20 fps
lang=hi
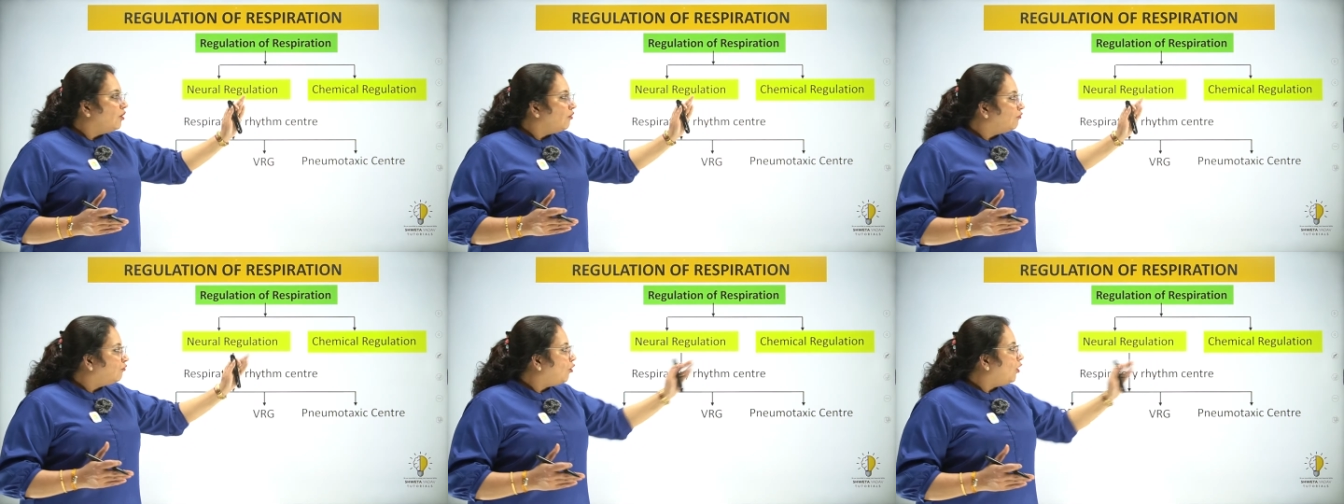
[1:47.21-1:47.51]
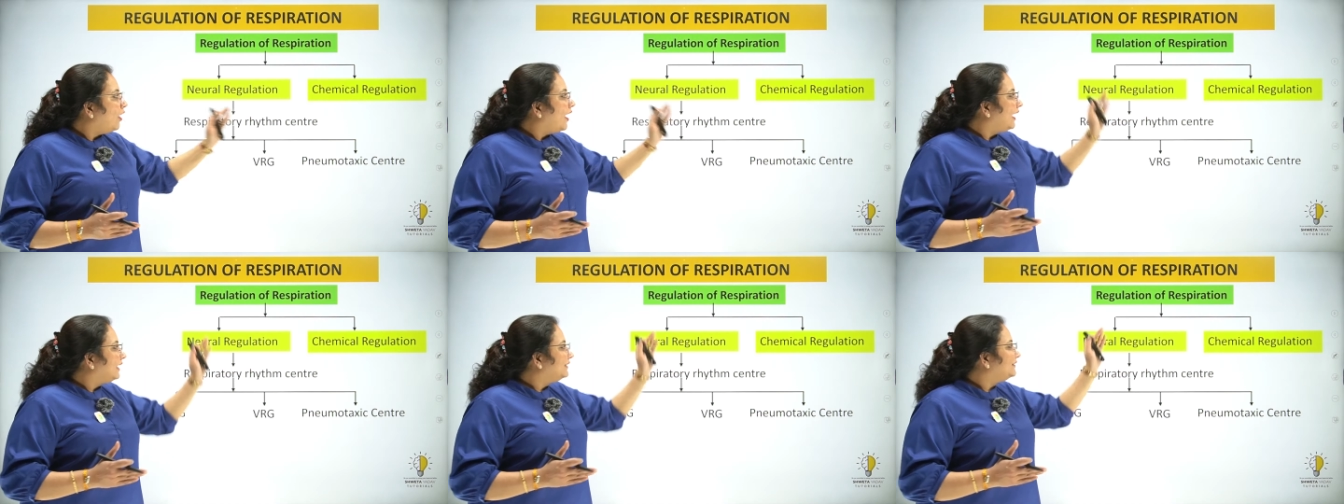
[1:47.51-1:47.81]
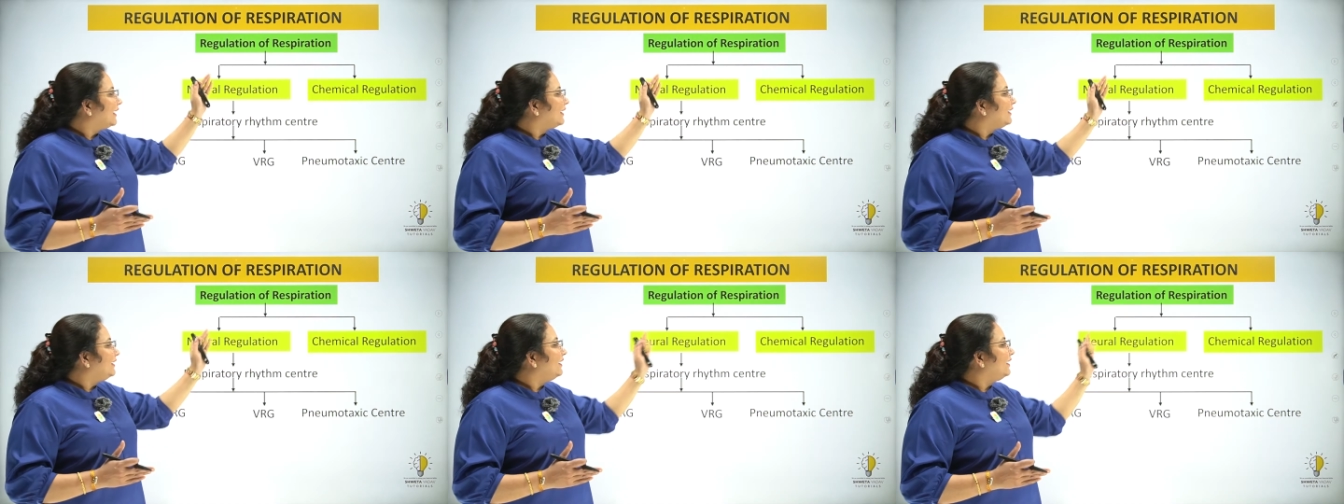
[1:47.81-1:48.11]
वो
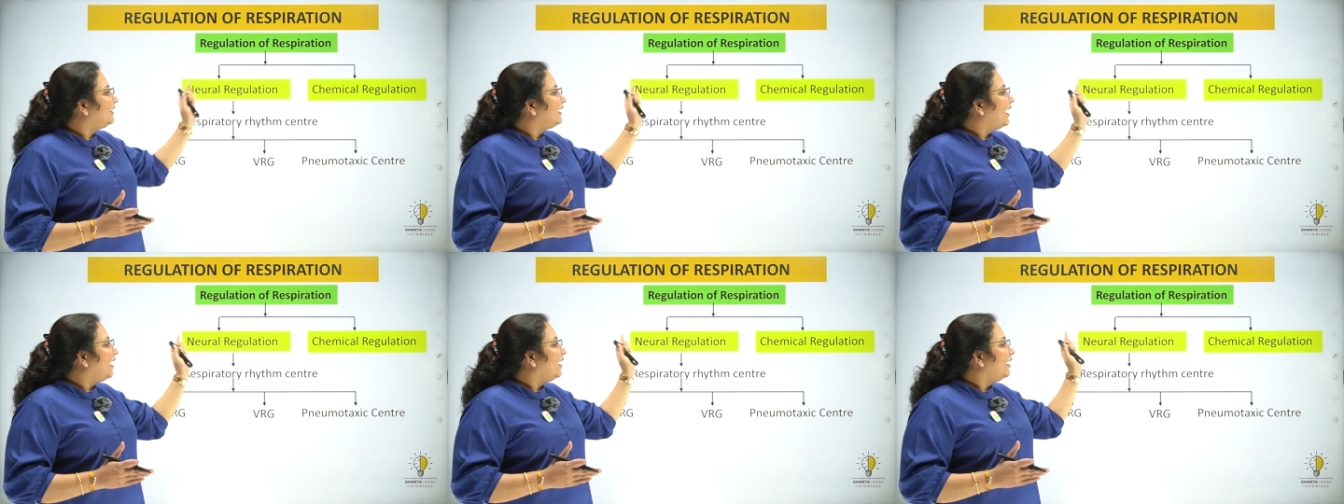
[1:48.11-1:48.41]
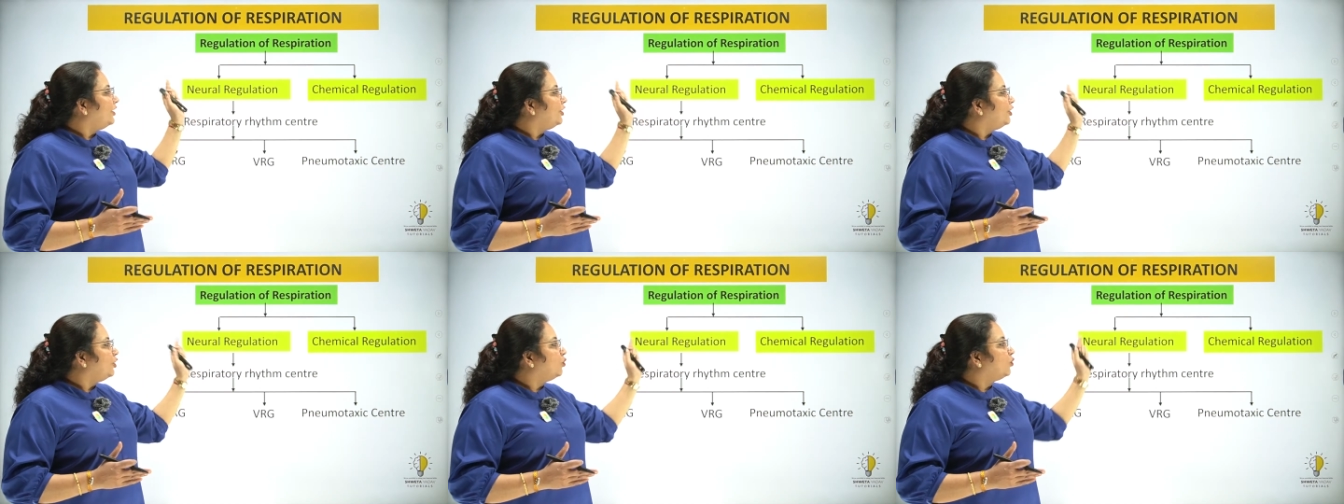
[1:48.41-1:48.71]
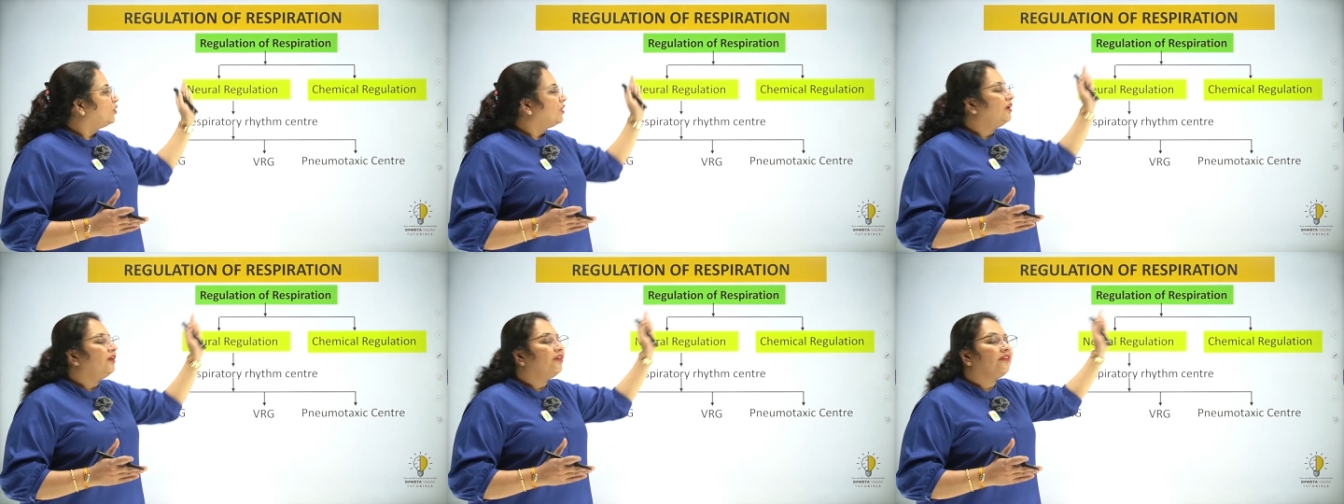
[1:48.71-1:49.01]
एग्जैक्टली exactly क्या है
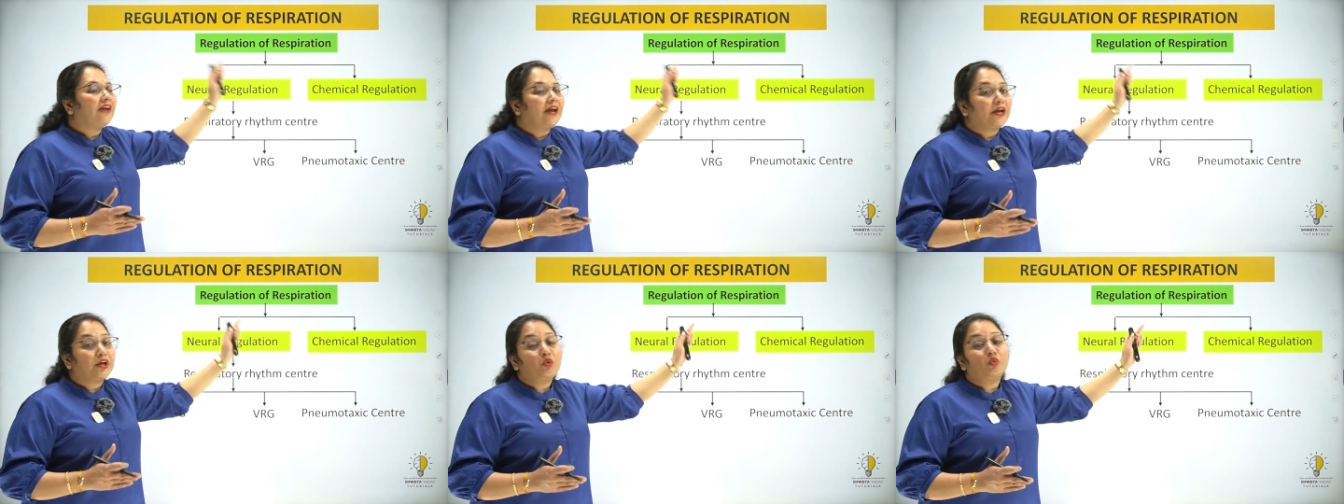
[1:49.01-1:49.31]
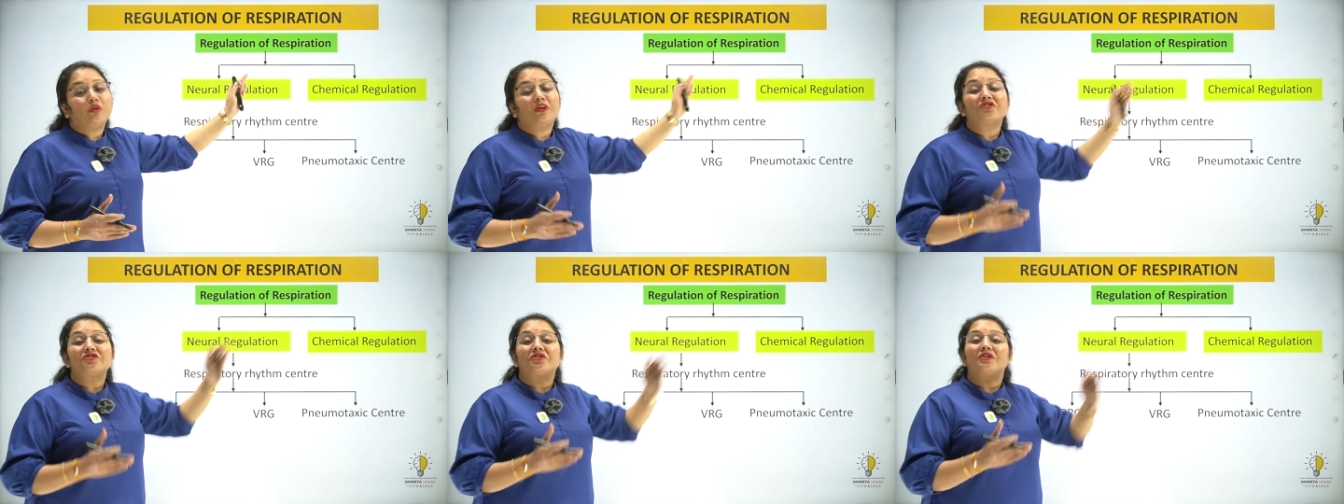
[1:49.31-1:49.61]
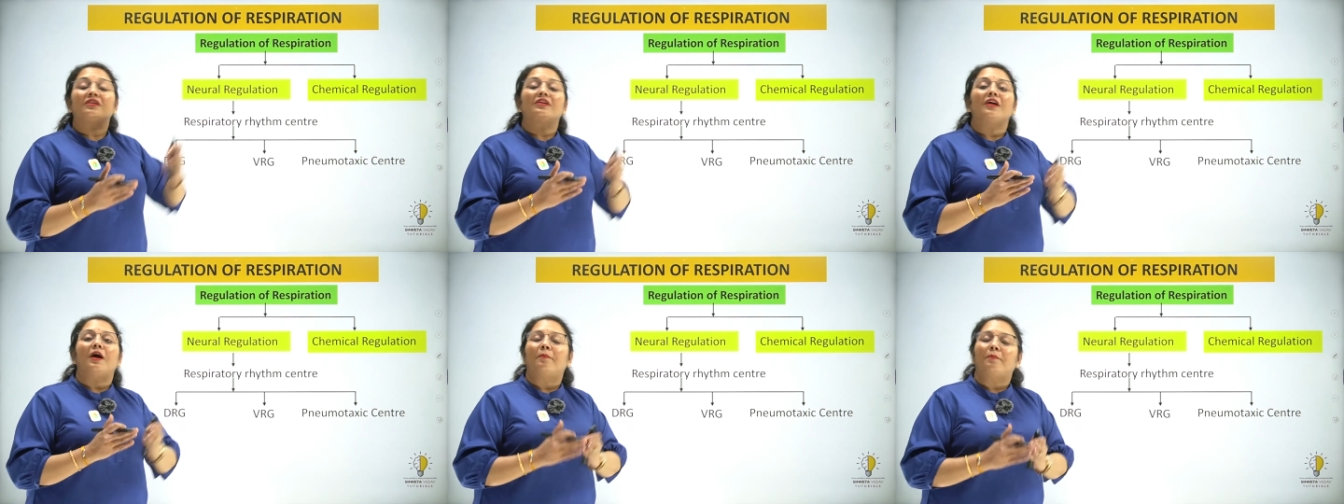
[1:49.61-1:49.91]
न्यूरल
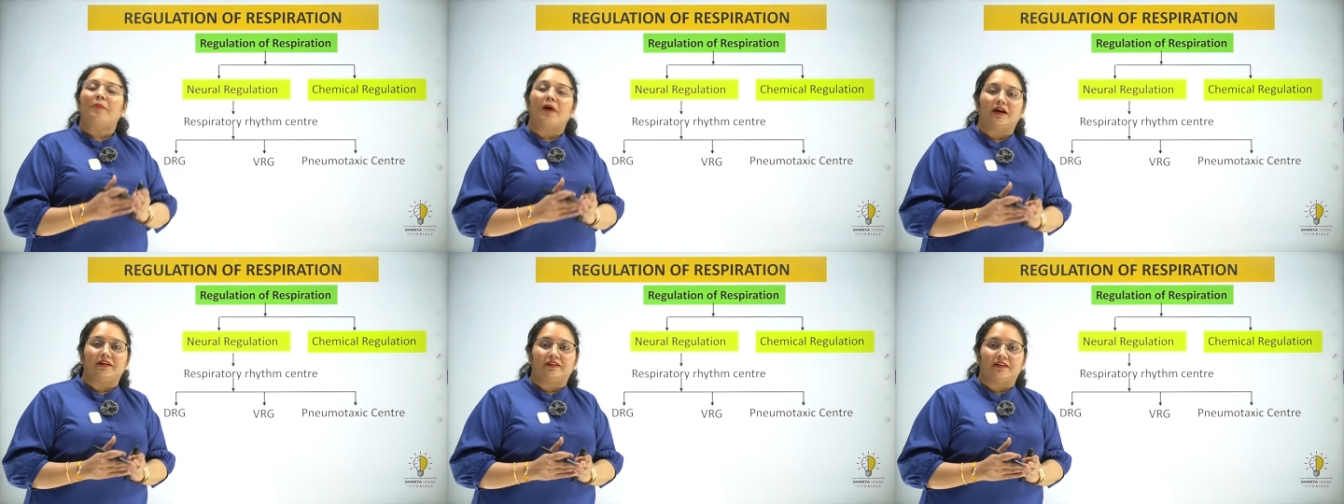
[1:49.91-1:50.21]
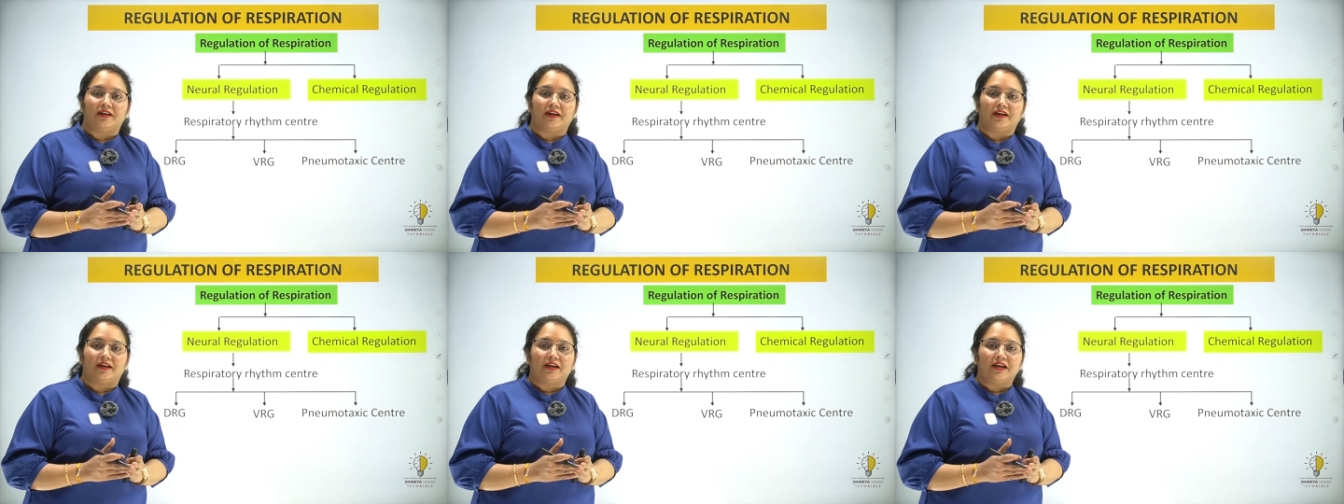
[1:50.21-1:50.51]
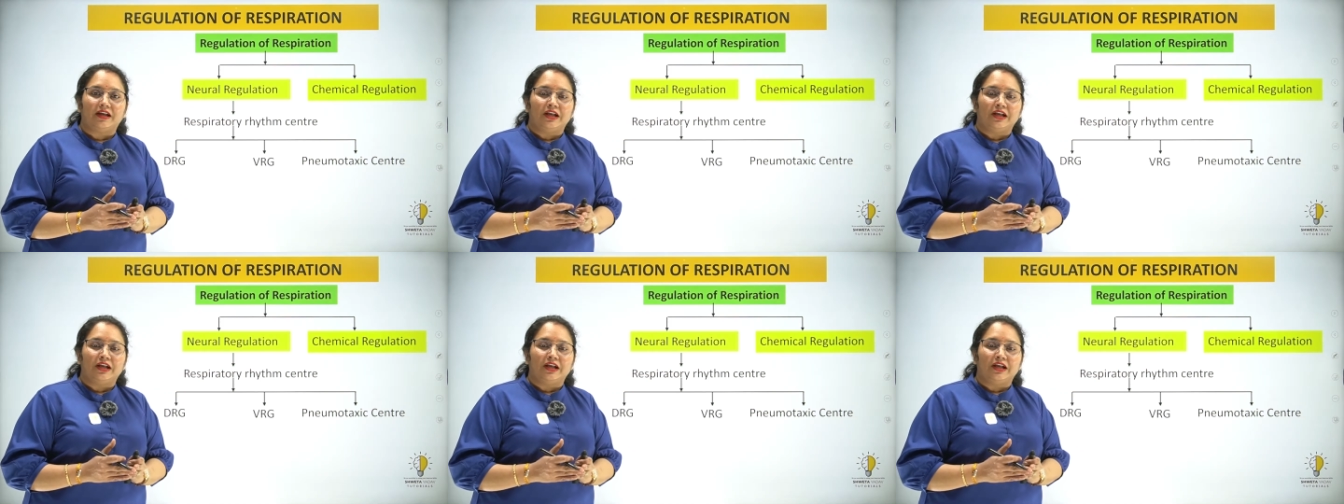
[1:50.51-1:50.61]
रेगुलेशन का पार्ट है